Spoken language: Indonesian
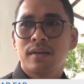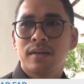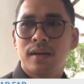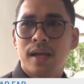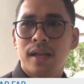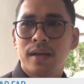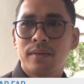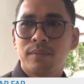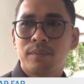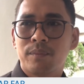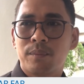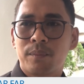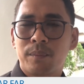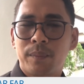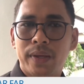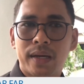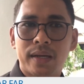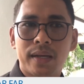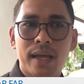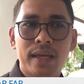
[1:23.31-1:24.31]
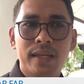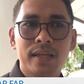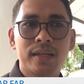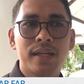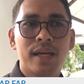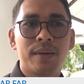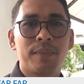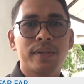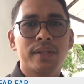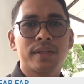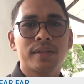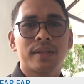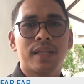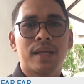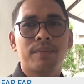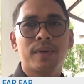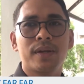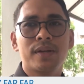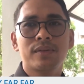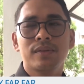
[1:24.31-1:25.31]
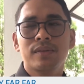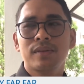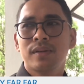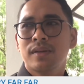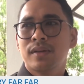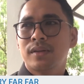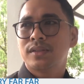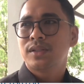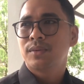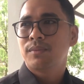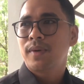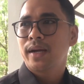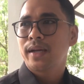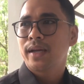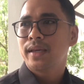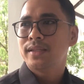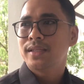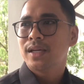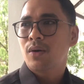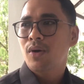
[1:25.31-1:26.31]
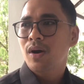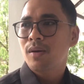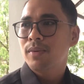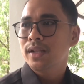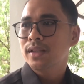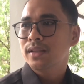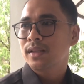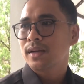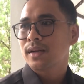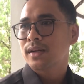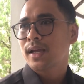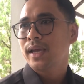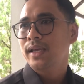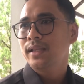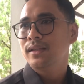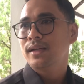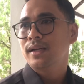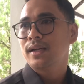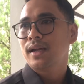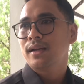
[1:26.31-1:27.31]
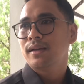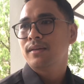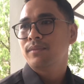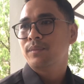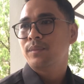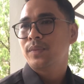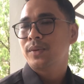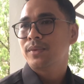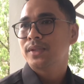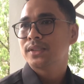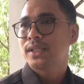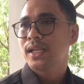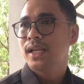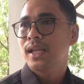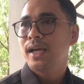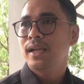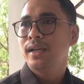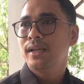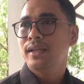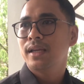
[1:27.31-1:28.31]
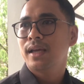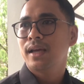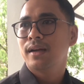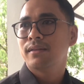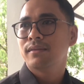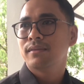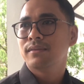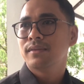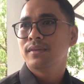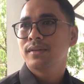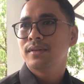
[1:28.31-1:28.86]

dan Perda ini dapat ditetapkan sebagai jawaban terkait dengan permasalahan yang